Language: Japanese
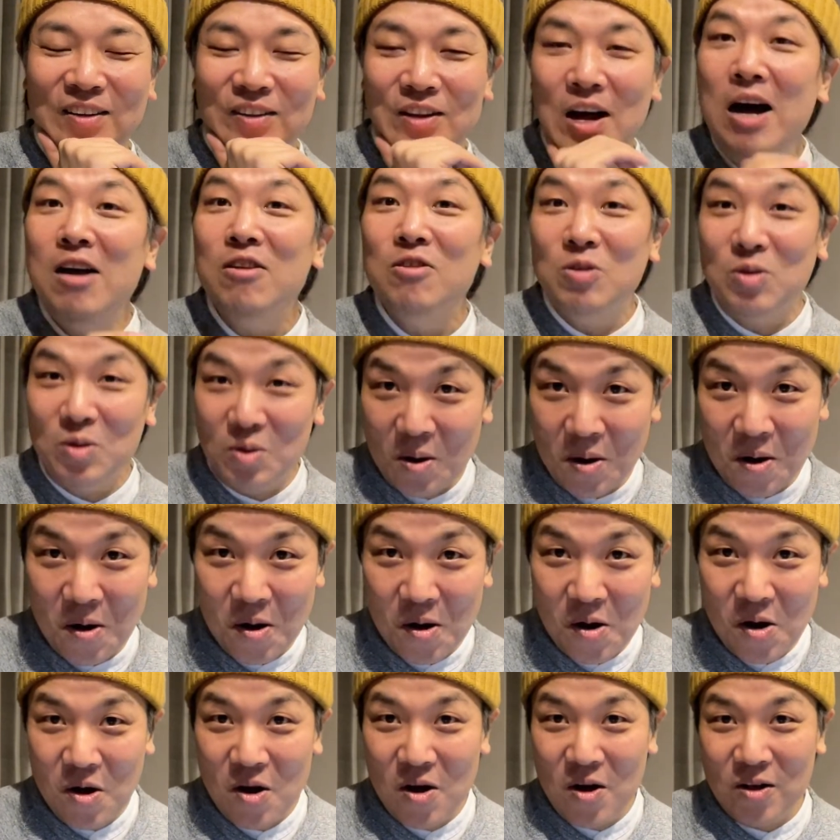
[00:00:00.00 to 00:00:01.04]
なんと
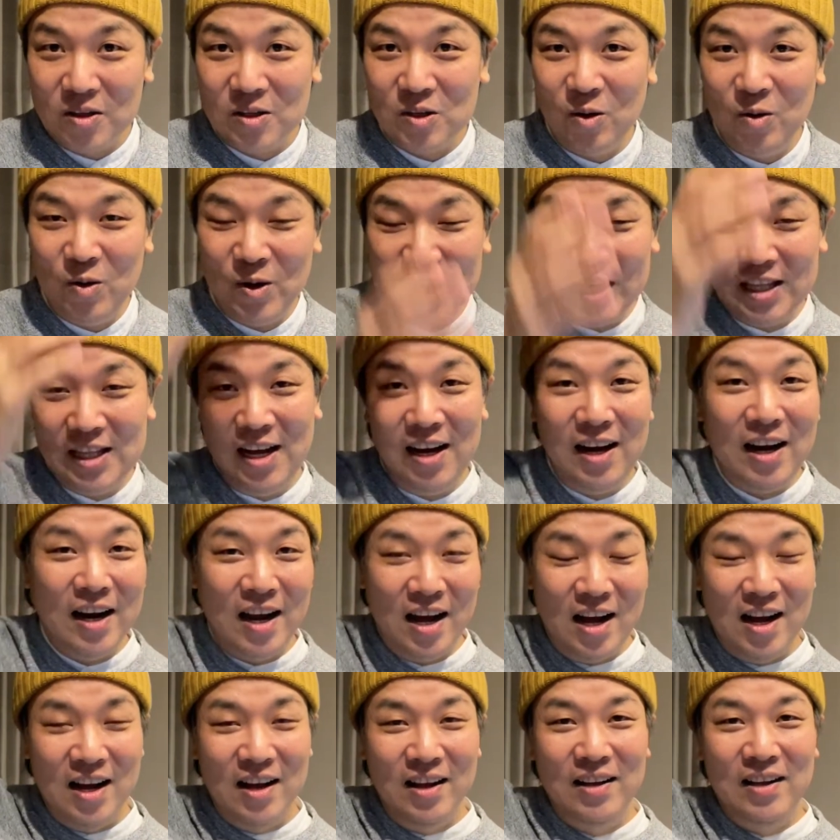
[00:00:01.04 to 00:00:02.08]
その方か
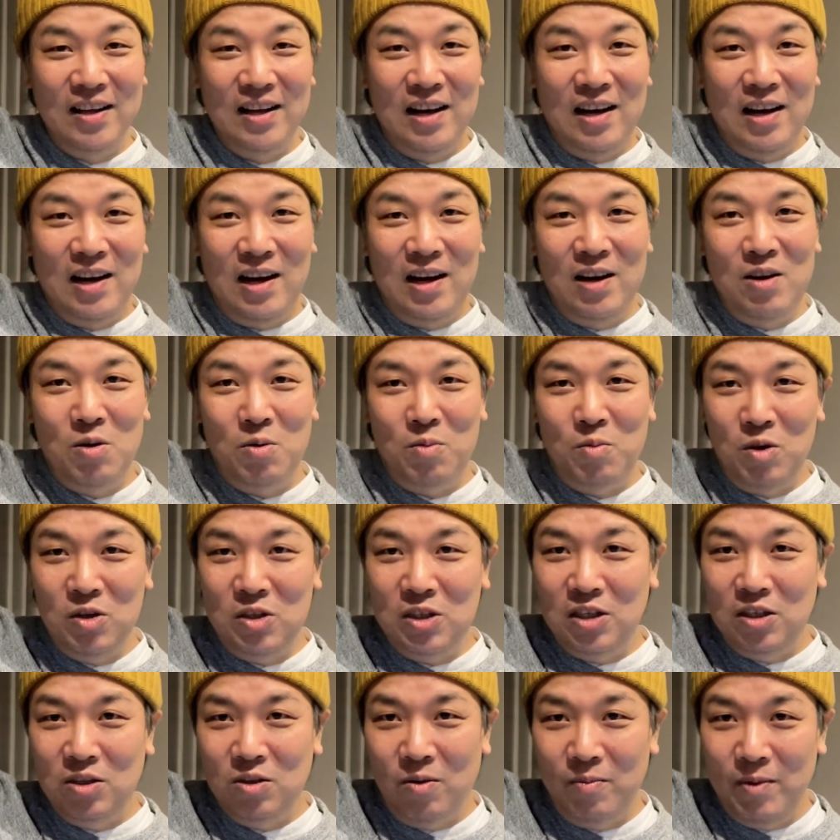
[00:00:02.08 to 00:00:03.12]
ら「あのも
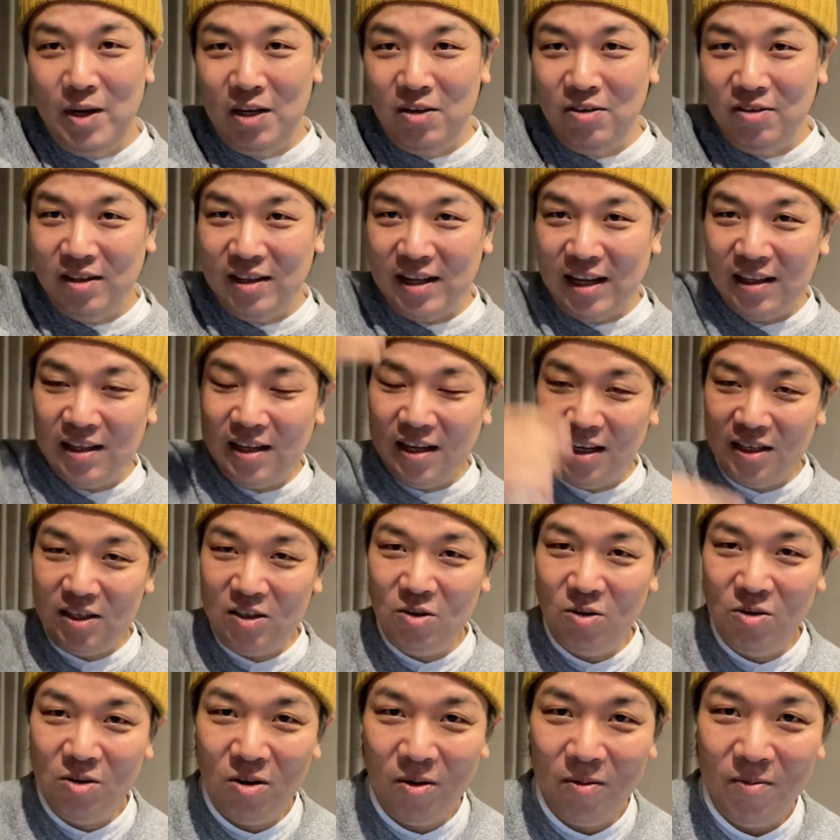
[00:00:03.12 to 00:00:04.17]
し飲めるんだったら一
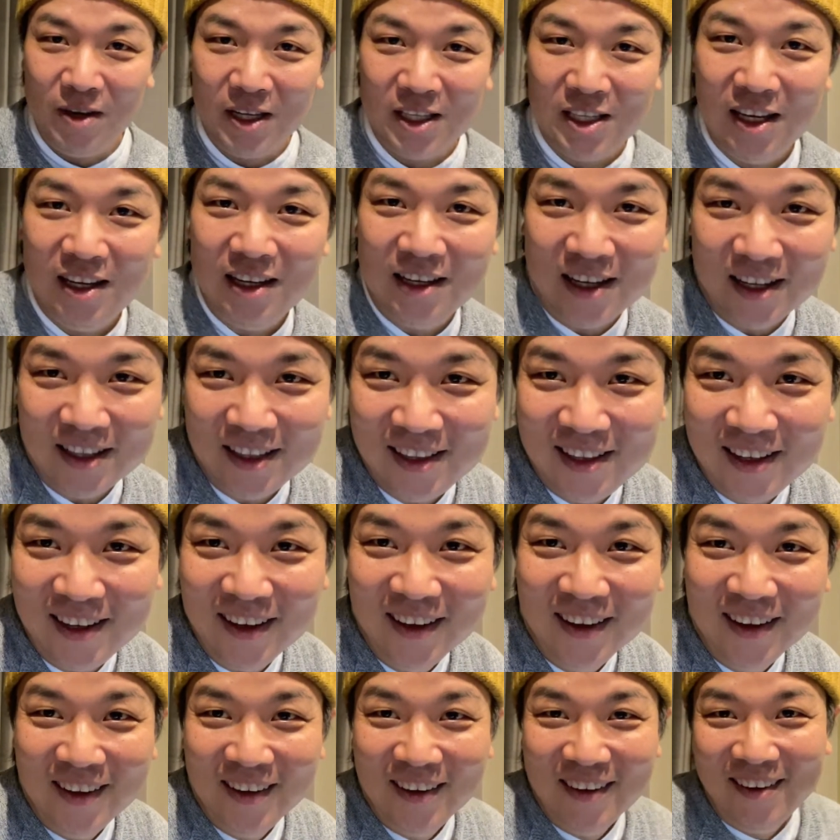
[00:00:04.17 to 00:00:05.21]
緒に飲みませんか?」って
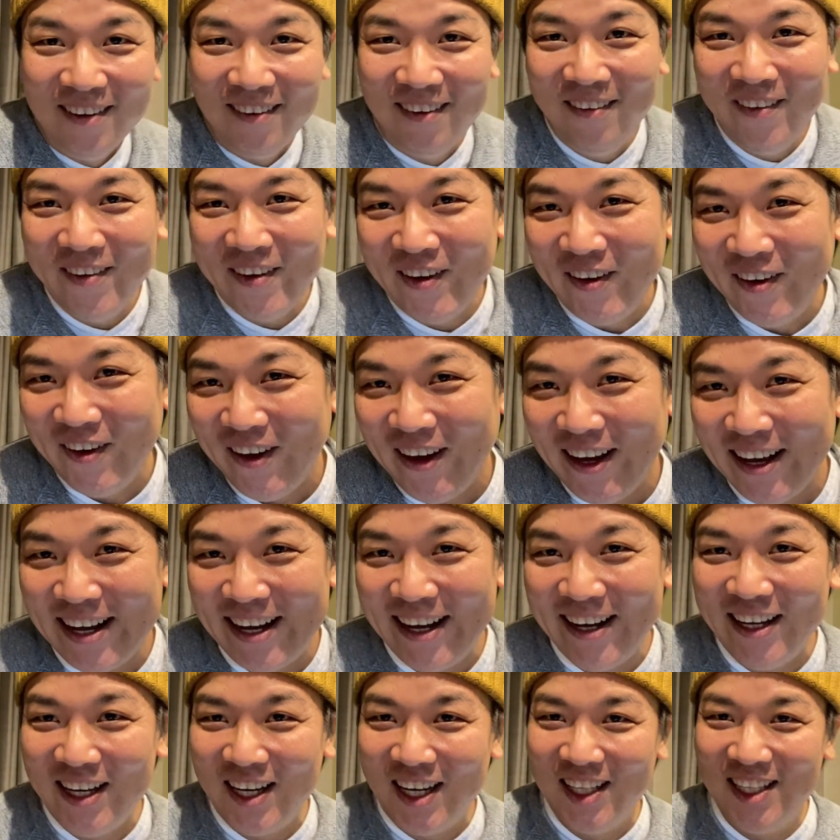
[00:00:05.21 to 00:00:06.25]
お声
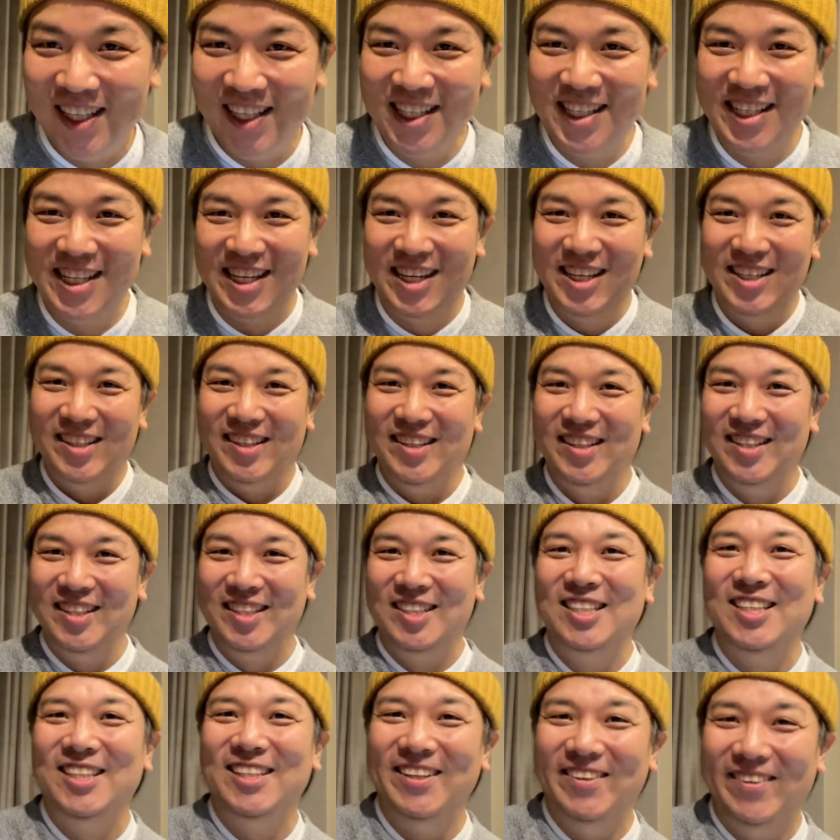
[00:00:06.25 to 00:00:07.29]
かかったんで
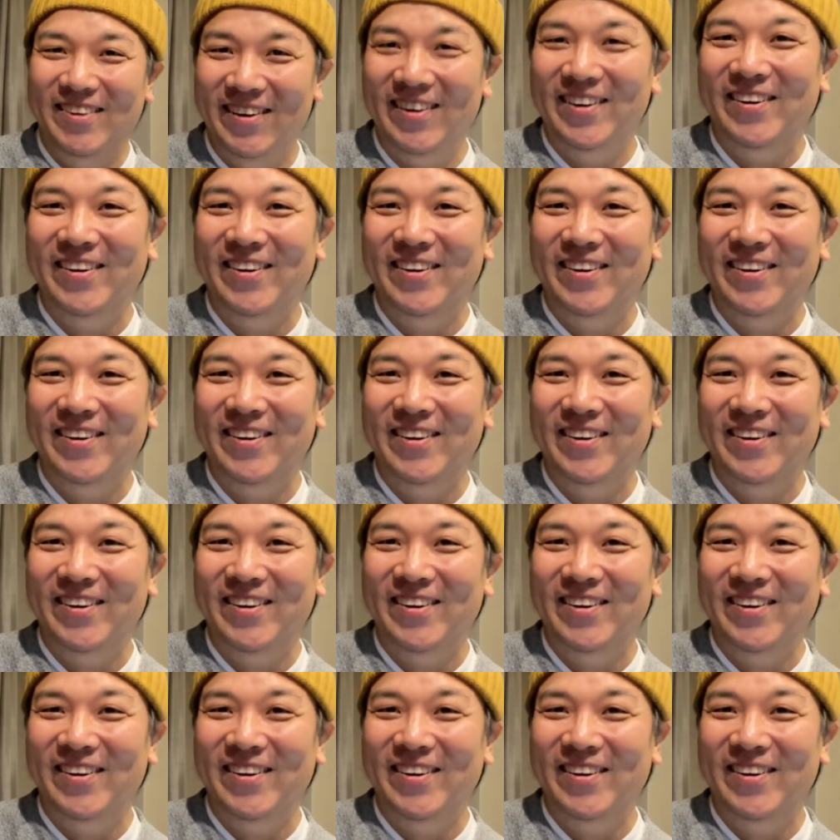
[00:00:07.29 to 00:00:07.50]
すよ。